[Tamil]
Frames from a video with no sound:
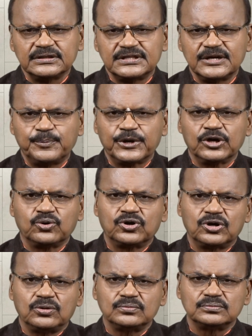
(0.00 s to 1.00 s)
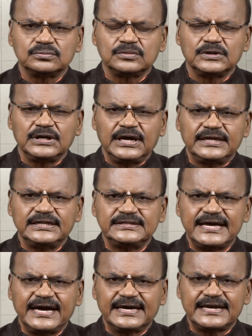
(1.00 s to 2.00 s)
திருப்பரங்குன்றம் அந்த
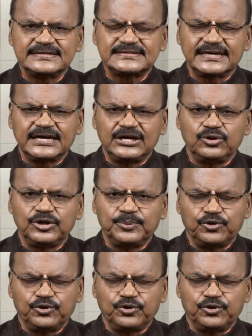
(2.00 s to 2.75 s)
தியாகராசர் கல்லூரி